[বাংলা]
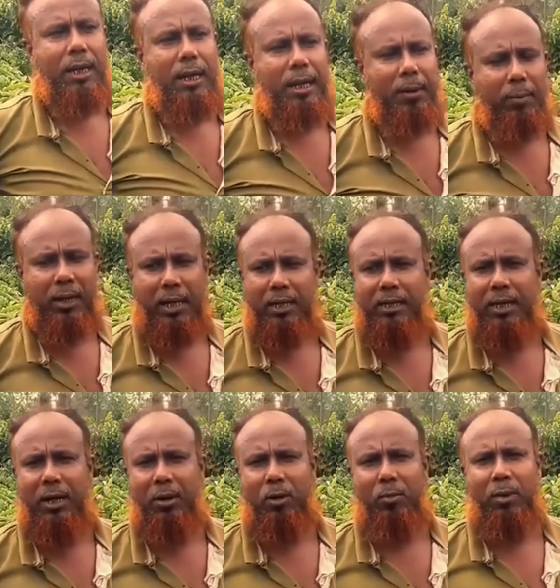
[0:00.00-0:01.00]
এটা মানে
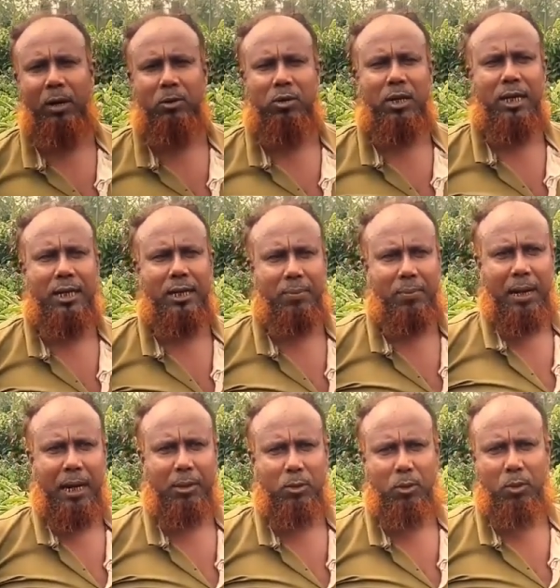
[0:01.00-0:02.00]
যেরকম মানুষের একটা
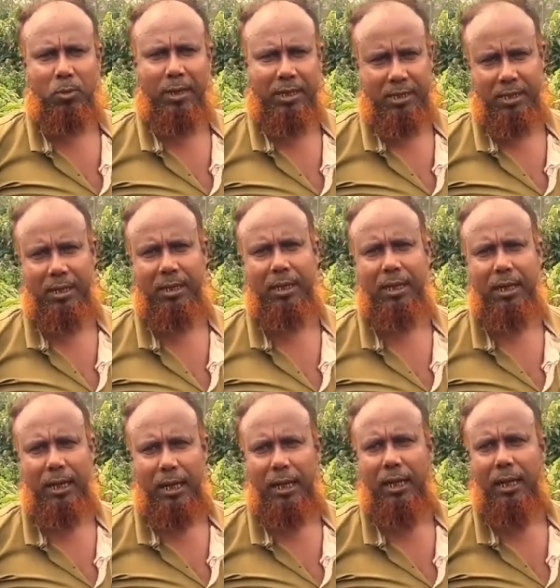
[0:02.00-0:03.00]
ব্লাড গ্রুপ আছে
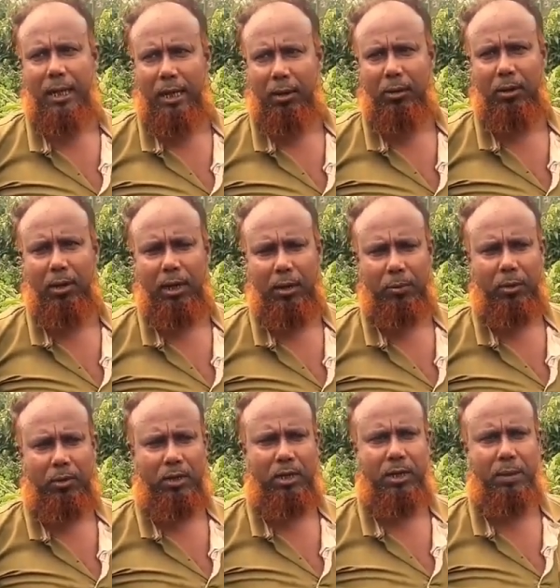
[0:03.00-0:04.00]

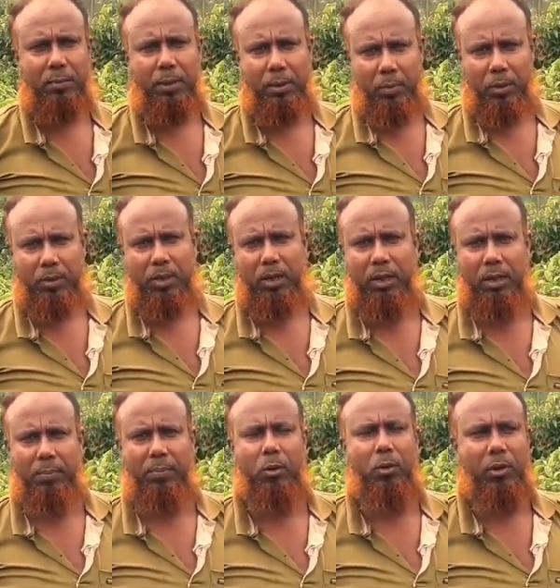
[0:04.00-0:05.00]
পজিটিভ বি পজিটিভ
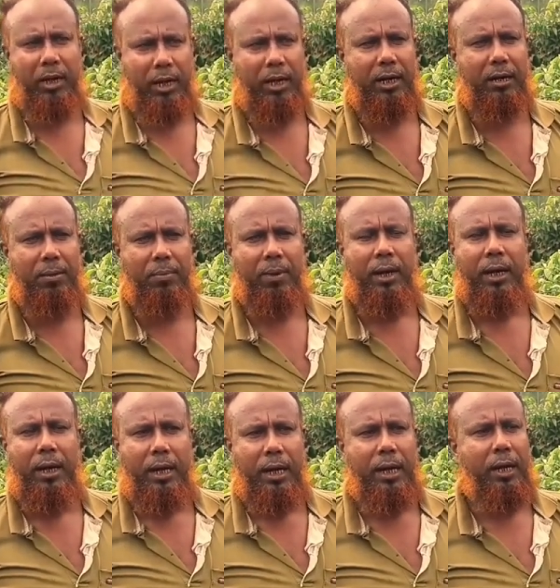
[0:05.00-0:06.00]
নেগেটিভ
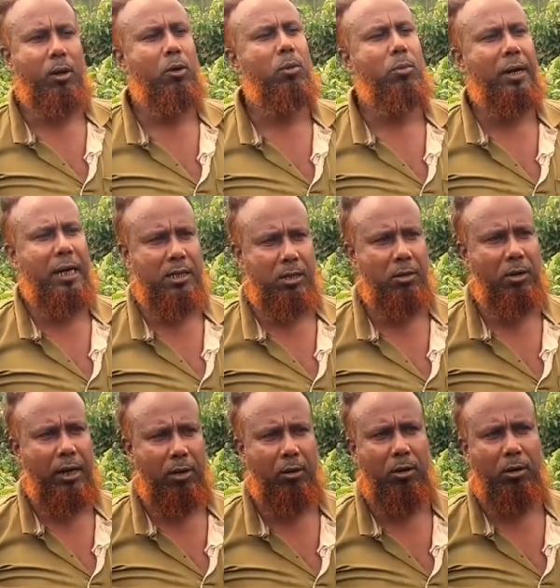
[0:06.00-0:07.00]
এরকম গাছেরও
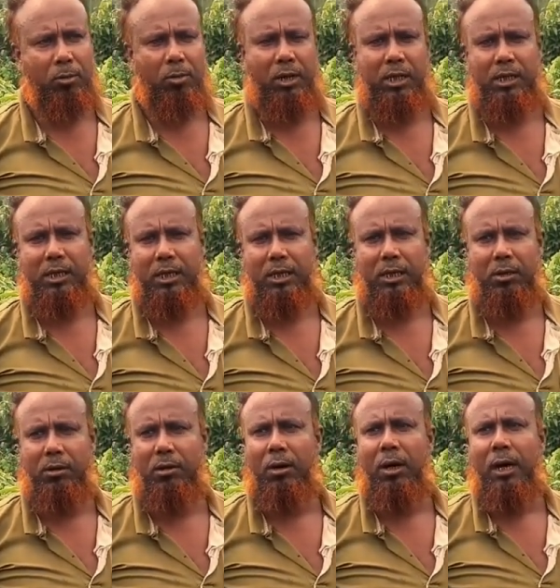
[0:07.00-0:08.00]
একটা হরমোন আছে
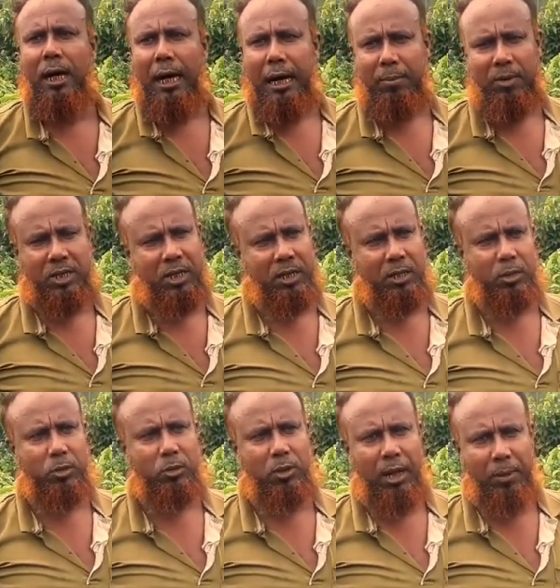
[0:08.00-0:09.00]
আচ্ছা আচ্ছা আমের সাথে
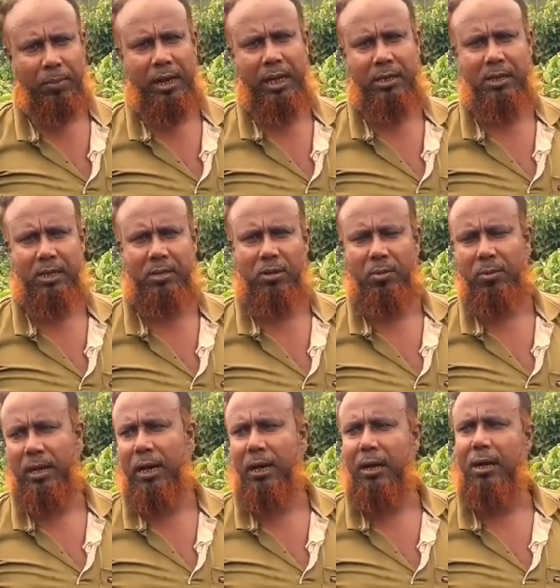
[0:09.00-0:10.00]
শুধু আমি অ্যাডজাস্ট হবে
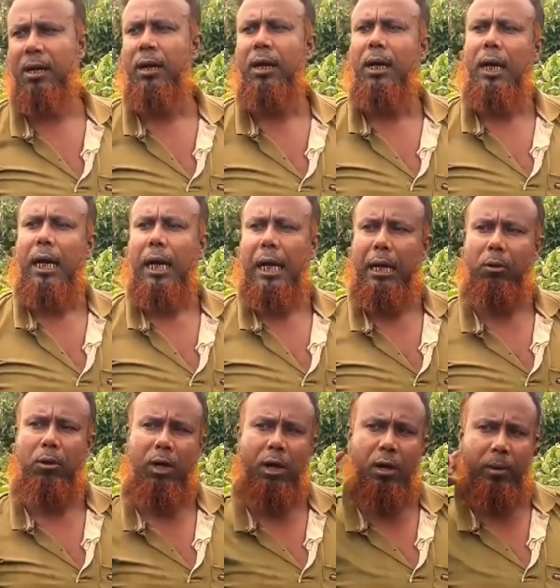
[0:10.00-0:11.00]
আর আর
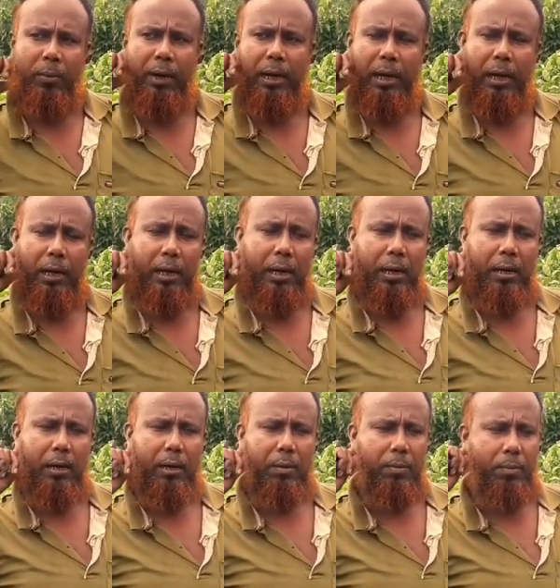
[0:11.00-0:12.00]
ওটা হবে
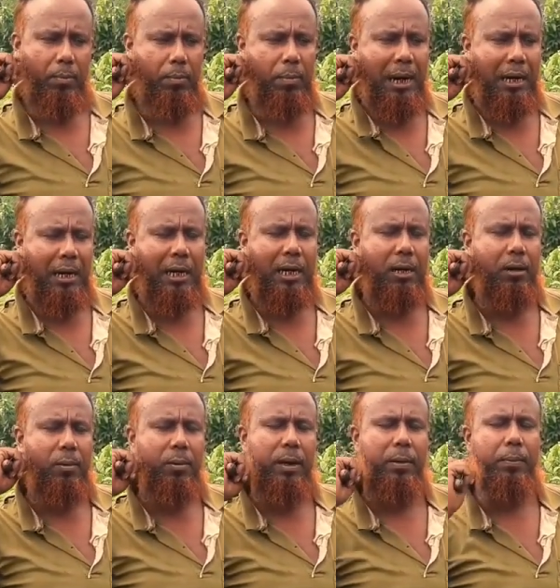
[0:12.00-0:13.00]
মালটাটা
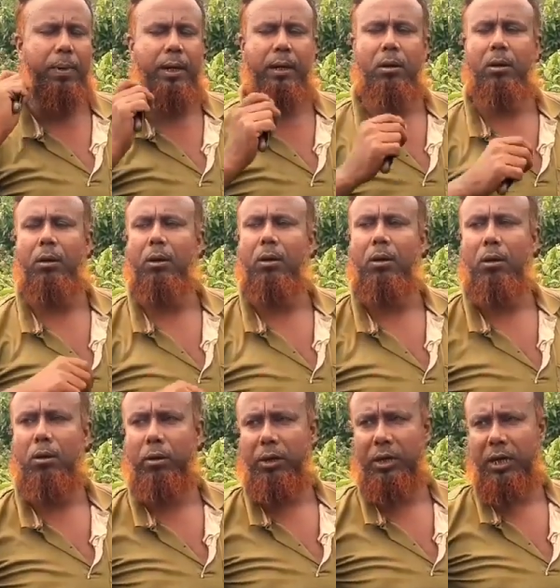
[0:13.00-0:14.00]
হবে আপনার হলো
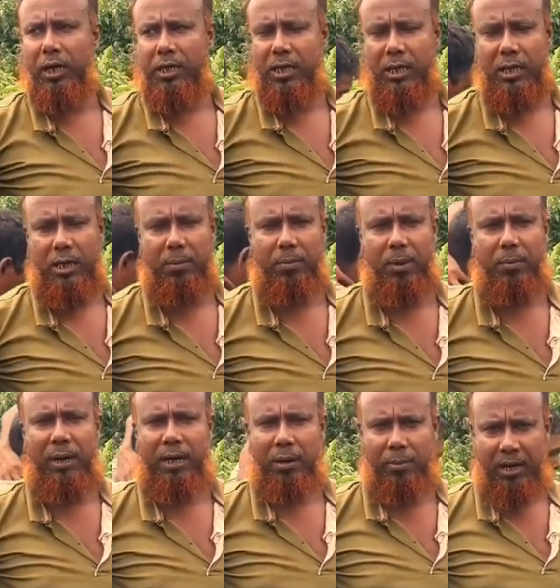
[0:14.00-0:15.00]
ওই ইয়ার সাথে আপনি
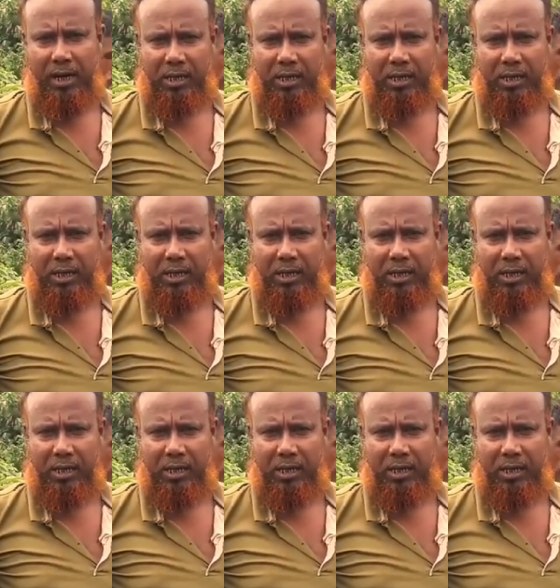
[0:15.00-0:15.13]
বাদামের